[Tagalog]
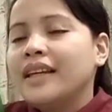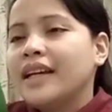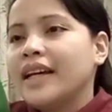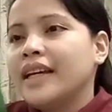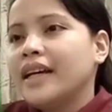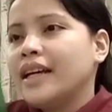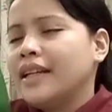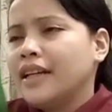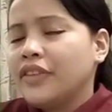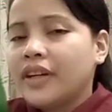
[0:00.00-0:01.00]
Kaya
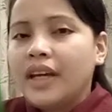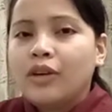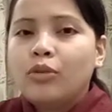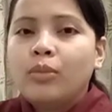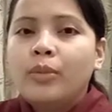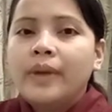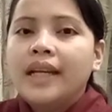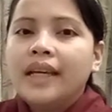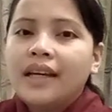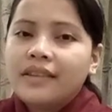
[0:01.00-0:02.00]
nagtry ako
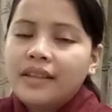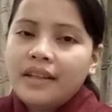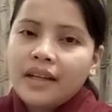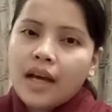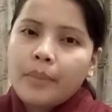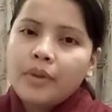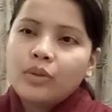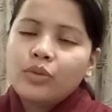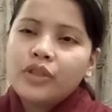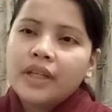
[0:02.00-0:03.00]
bumili at ginagamit
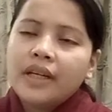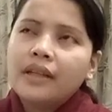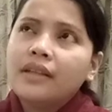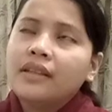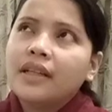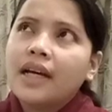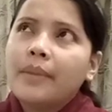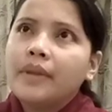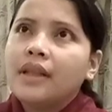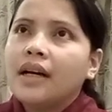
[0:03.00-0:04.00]
ko siya.
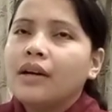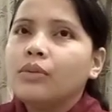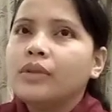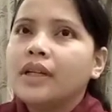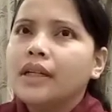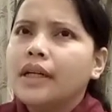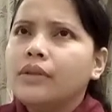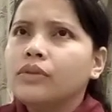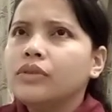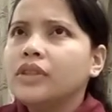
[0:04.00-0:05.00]
Nagamit lang ako ng
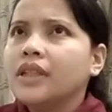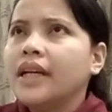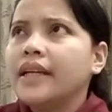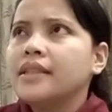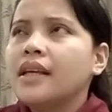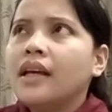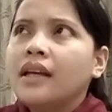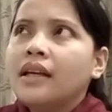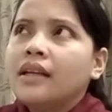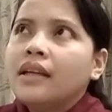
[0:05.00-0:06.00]
ano siya guys.
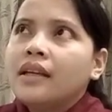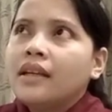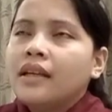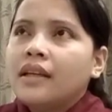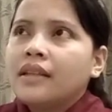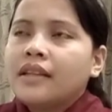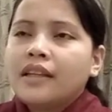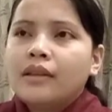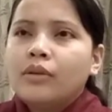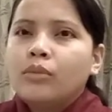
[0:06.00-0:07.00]
Uh,
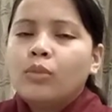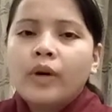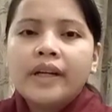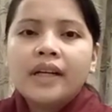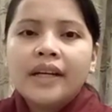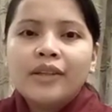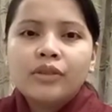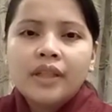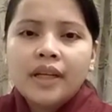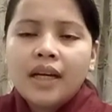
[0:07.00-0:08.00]
tatlong buwan na ngayon
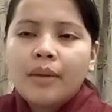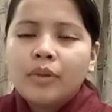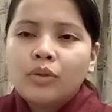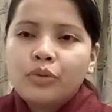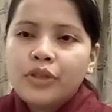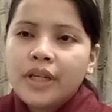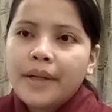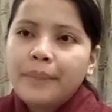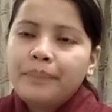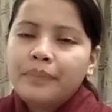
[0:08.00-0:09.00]
ginagamit ko siya.